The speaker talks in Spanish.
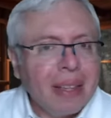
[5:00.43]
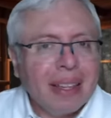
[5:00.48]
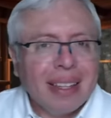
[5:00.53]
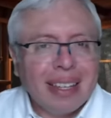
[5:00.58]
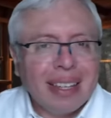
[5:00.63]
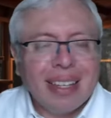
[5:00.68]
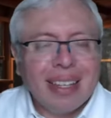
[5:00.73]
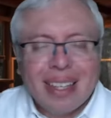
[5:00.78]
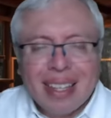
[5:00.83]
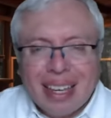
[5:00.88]

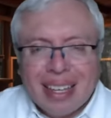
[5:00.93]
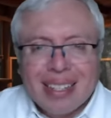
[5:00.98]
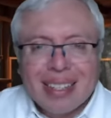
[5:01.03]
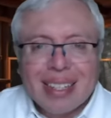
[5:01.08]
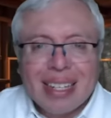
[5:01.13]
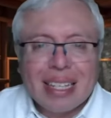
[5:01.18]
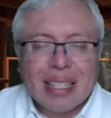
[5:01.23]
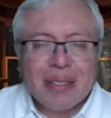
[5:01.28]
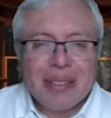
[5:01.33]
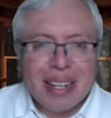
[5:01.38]
y,
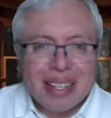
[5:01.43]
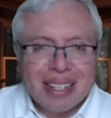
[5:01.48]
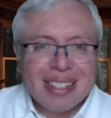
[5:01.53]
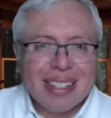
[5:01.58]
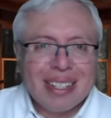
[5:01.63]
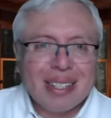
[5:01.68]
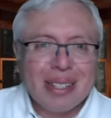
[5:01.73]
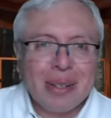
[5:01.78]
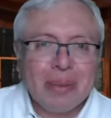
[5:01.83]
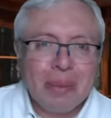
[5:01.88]
es, una
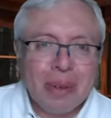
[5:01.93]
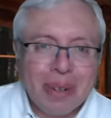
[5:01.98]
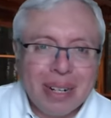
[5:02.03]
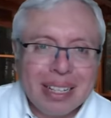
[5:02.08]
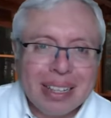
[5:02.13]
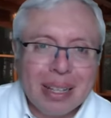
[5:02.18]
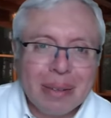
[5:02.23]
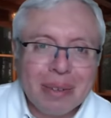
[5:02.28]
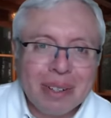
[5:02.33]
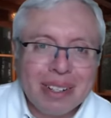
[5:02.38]
sensación
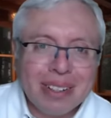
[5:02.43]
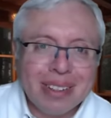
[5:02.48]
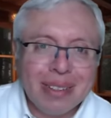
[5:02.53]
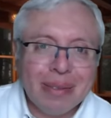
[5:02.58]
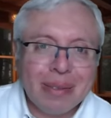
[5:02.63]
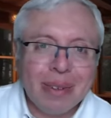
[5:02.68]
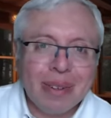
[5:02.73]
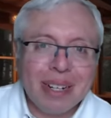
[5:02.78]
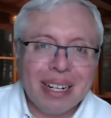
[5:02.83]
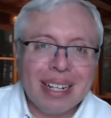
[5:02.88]
bonita, bonita
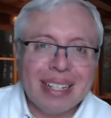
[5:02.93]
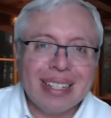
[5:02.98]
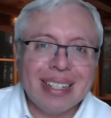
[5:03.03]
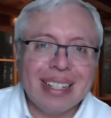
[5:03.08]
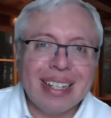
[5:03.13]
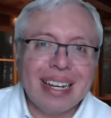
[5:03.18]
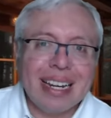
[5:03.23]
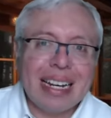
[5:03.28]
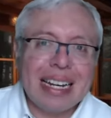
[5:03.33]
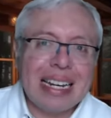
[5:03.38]
influir
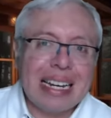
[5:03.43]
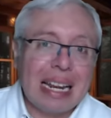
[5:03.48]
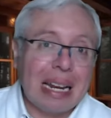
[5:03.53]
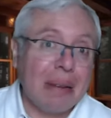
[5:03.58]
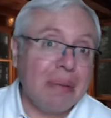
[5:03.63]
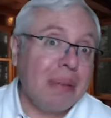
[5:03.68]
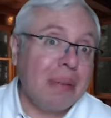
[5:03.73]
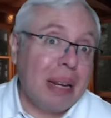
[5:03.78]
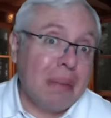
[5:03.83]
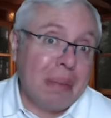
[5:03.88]
así
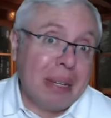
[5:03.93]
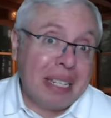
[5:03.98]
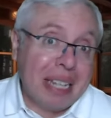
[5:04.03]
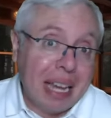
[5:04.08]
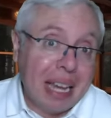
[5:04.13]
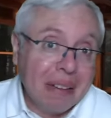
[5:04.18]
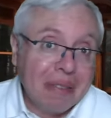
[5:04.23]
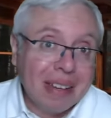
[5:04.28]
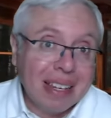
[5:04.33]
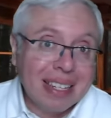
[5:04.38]
en mis
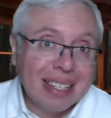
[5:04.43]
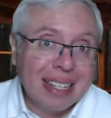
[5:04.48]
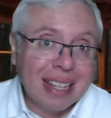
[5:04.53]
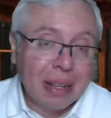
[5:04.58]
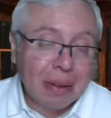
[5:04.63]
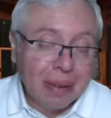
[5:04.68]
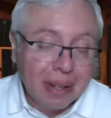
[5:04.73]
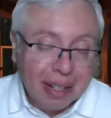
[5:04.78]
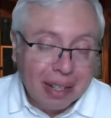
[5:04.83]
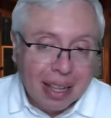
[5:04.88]
jefes,
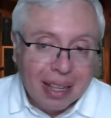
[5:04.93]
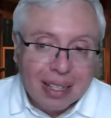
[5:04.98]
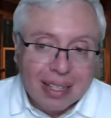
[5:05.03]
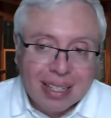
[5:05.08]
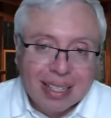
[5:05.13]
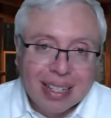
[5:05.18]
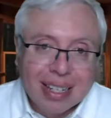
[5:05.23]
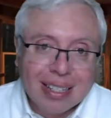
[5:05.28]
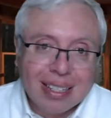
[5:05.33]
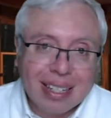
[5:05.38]
la verdad
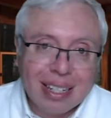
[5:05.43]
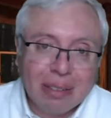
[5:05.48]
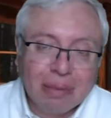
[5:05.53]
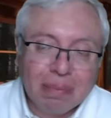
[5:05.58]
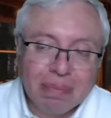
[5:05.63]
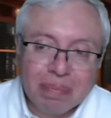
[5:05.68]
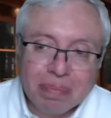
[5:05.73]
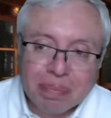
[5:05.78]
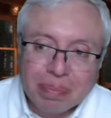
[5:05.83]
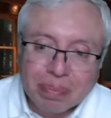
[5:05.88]
es que sí.
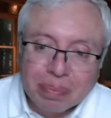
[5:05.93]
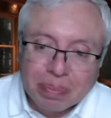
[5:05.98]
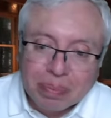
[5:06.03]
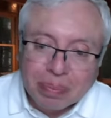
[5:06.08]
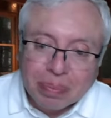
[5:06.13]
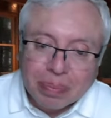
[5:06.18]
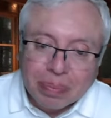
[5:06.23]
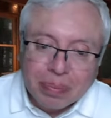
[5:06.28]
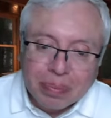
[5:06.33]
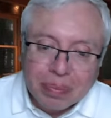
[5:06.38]

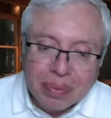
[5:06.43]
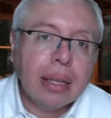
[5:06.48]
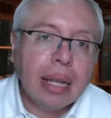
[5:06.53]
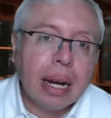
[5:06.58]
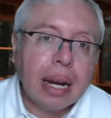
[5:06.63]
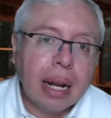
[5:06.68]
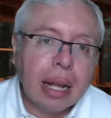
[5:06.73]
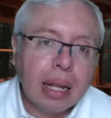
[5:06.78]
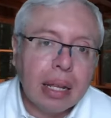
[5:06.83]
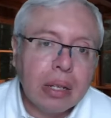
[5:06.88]
Te
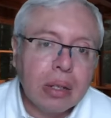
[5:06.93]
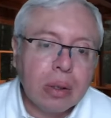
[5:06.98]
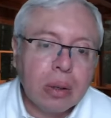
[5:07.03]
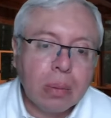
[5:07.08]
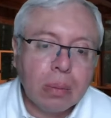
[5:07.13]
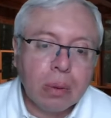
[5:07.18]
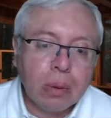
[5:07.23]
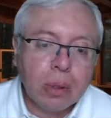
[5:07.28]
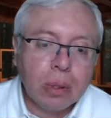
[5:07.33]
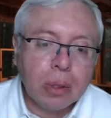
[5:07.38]
agradezco
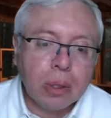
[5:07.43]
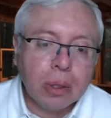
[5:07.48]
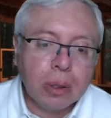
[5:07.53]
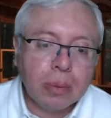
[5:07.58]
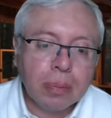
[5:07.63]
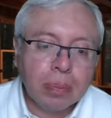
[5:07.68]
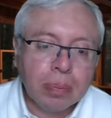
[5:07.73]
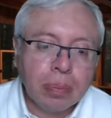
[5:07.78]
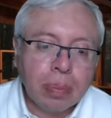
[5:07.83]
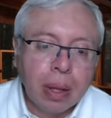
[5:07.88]
mucho
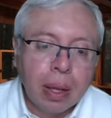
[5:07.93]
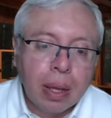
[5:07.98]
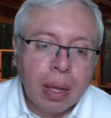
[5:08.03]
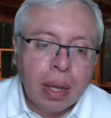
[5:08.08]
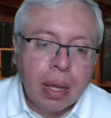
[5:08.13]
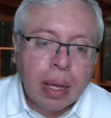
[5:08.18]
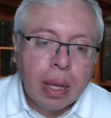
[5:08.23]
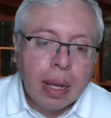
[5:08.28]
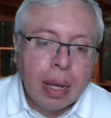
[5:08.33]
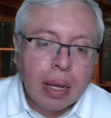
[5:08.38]

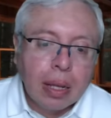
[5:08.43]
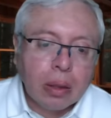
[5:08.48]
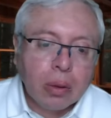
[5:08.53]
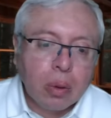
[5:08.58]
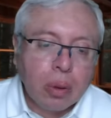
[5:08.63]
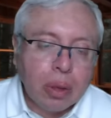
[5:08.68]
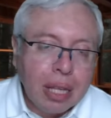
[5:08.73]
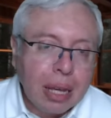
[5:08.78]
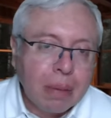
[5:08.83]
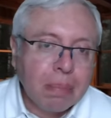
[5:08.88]
tu
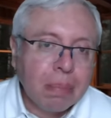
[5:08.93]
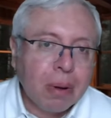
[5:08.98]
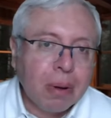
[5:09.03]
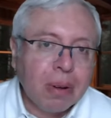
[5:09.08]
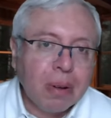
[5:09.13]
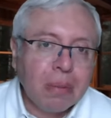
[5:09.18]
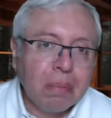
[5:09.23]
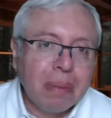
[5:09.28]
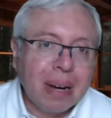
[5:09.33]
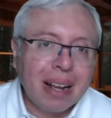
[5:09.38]

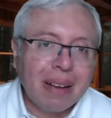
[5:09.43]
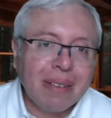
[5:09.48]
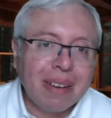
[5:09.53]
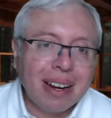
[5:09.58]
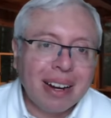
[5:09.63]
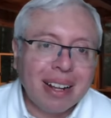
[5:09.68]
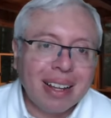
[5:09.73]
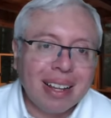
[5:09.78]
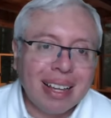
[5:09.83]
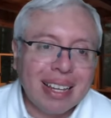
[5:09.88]
tiempo para
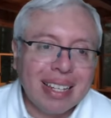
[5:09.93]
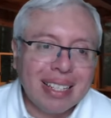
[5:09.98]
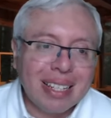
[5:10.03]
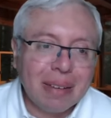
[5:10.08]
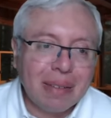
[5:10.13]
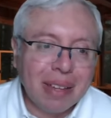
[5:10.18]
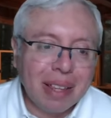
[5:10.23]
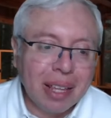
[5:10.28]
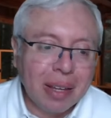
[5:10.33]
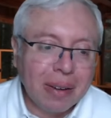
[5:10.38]
ver este
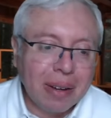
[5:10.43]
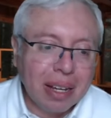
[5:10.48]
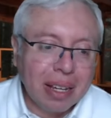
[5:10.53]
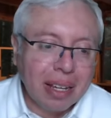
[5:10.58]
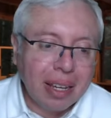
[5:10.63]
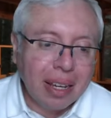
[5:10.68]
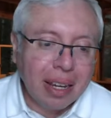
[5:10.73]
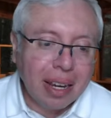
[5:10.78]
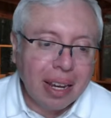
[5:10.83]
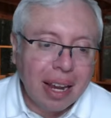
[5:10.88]
video
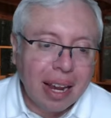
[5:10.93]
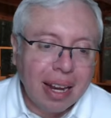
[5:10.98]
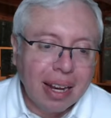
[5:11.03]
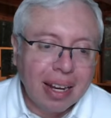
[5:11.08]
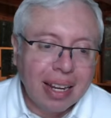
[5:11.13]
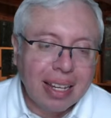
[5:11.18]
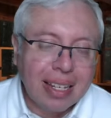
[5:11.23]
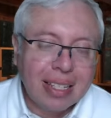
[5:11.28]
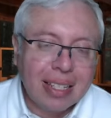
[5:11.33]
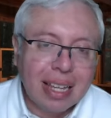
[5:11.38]
aquí en
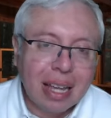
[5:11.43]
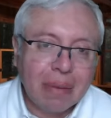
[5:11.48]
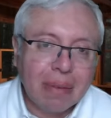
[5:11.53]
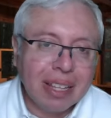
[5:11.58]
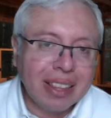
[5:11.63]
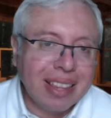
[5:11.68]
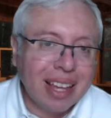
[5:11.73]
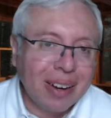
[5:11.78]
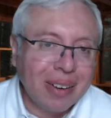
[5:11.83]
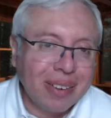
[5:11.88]
esta
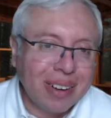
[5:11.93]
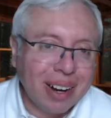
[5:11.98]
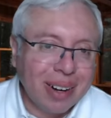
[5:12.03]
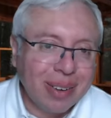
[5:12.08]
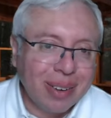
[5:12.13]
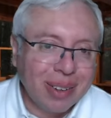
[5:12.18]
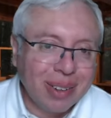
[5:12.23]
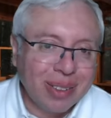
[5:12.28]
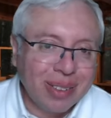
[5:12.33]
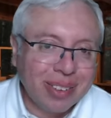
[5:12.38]
bitácora
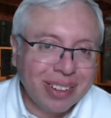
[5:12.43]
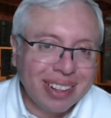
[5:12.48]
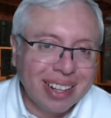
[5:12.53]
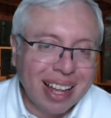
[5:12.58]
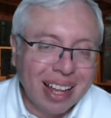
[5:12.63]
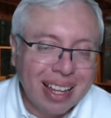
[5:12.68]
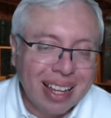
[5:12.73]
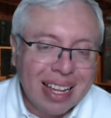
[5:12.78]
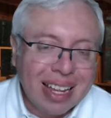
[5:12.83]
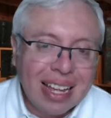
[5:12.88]

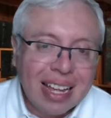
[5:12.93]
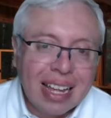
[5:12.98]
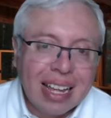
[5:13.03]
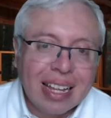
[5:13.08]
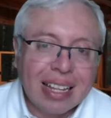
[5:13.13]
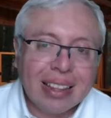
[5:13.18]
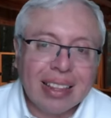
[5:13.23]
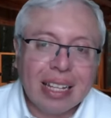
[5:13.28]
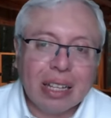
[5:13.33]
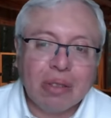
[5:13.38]
nocturna
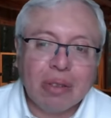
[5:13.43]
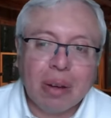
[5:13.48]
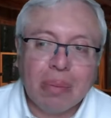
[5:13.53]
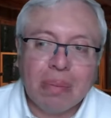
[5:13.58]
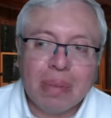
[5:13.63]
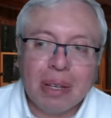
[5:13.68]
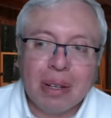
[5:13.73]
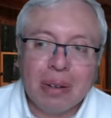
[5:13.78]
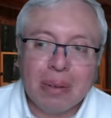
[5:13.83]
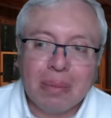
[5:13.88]
de tu
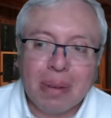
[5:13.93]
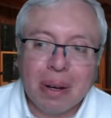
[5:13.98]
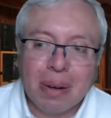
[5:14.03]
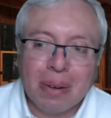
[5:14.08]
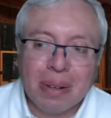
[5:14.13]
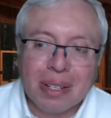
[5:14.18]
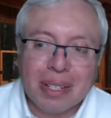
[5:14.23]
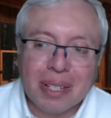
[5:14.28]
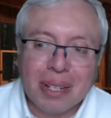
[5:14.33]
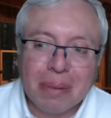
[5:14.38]
amigo
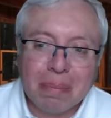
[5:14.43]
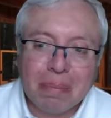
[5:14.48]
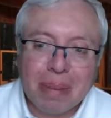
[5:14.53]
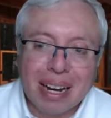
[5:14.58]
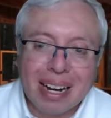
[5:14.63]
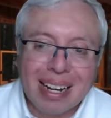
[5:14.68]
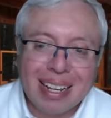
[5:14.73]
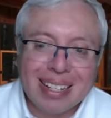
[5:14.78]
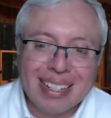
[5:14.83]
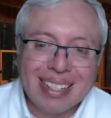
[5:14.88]
Mauricio
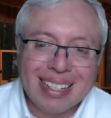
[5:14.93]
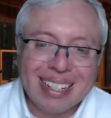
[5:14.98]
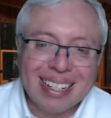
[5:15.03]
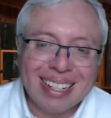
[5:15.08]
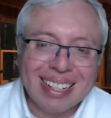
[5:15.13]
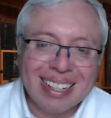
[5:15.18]
Pérez.